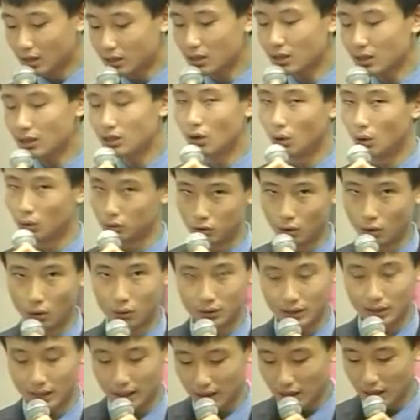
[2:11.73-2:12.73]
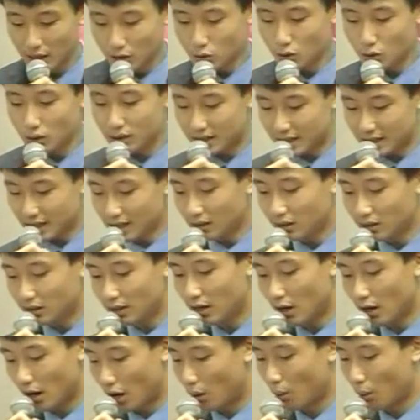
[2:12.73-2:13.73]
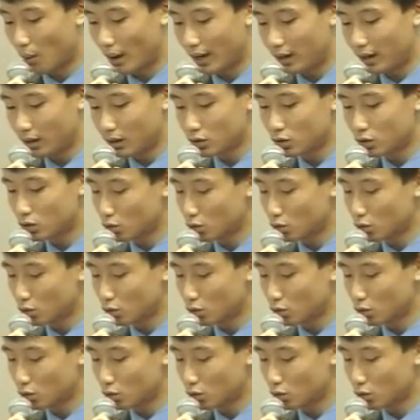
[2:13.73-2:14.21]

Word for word: 更有动力去尽力而为，